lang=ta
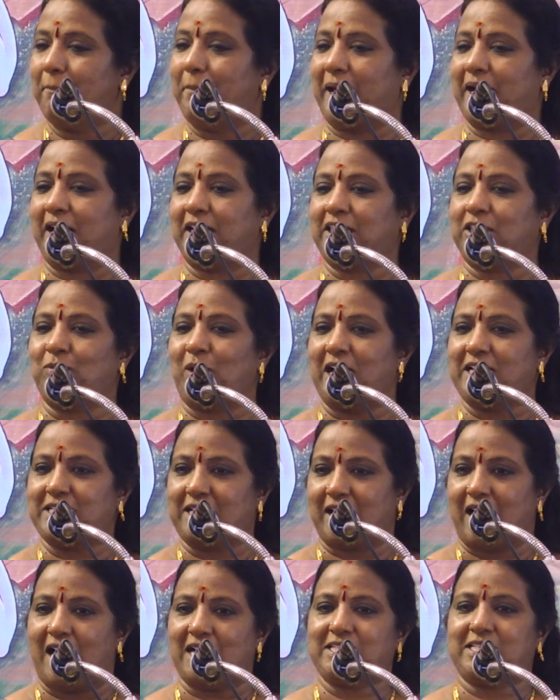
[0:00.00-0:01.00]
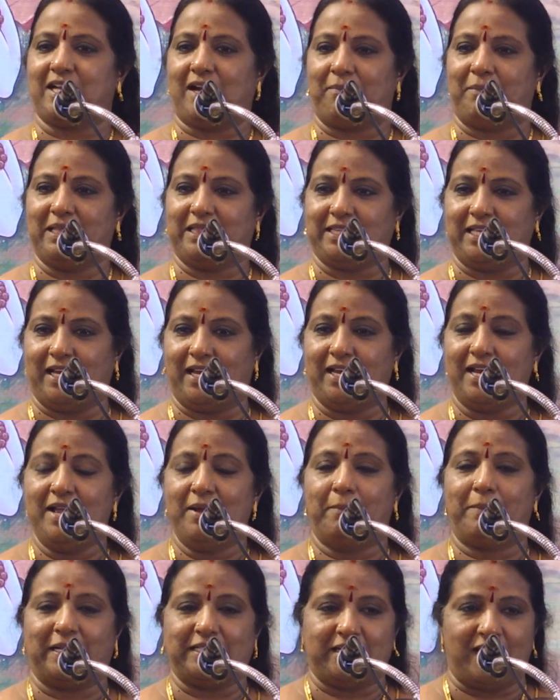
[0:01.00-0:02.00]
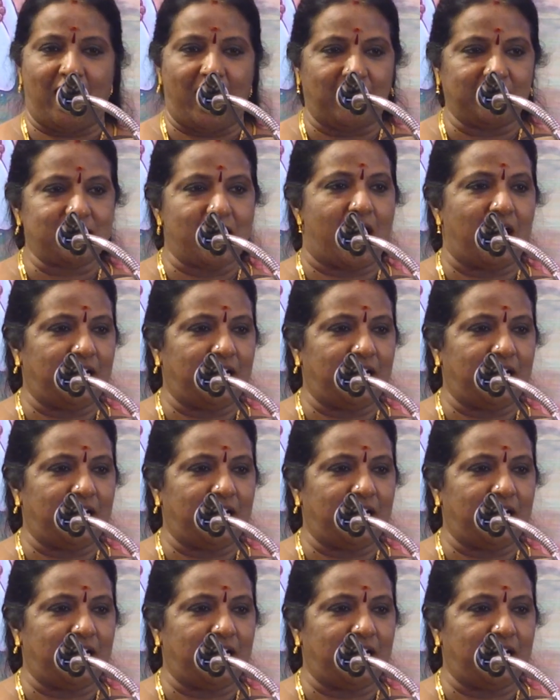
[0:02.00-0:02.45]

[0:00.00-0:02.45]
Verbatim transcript: பரத்வாஜர் ஆசிரமத்தில் பதினான்கு